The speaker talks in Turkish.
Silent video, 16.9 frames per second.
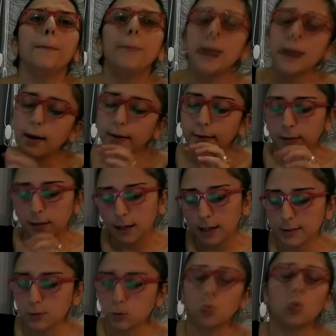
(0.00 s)
Ben
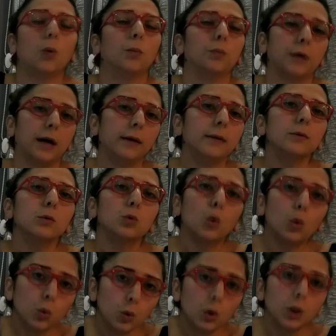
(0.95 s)
kaskomdan
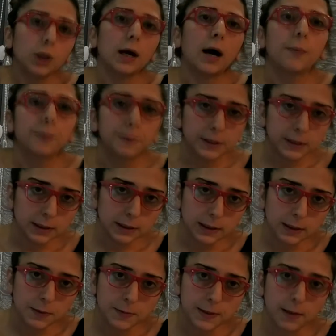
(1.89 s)
doluyu
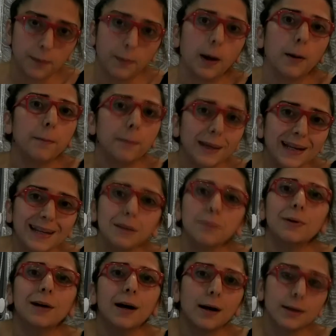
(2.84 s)
yaptırdığım zaman
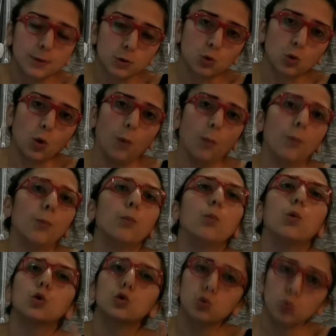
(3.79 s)
benim kaskom
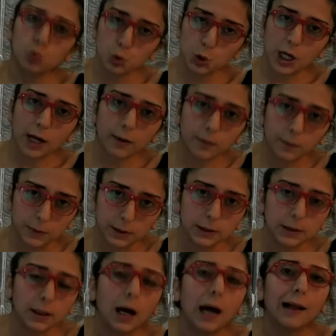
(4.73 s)
bozulacak
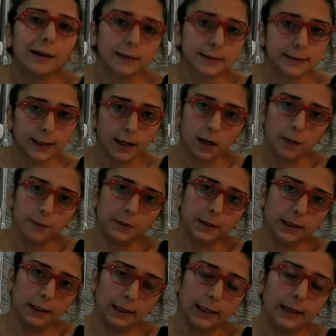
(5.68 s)
mı halk
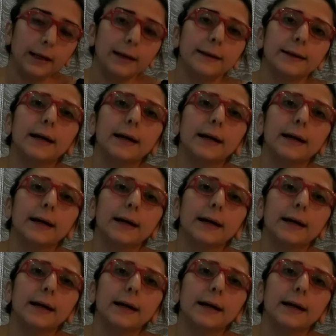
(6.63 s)
tabiriyle?